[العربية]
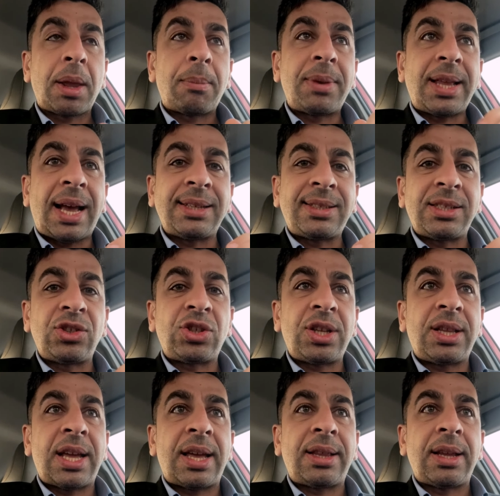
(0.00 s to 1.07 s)
متحسن
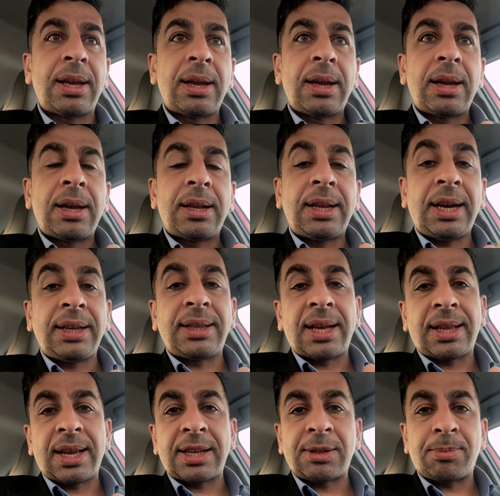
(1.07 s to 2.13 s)
جدا
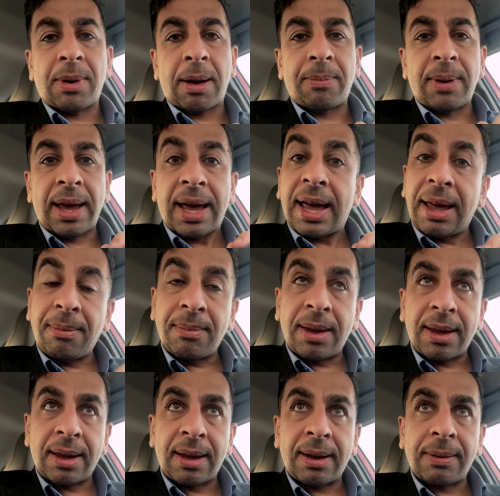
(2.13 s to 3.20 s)
لعدة أسباب
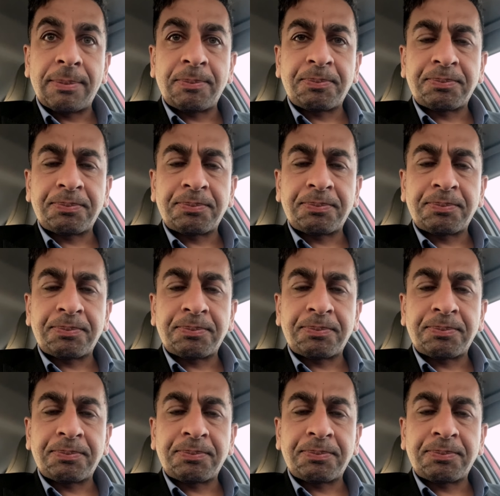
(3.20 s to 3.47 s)
أهمها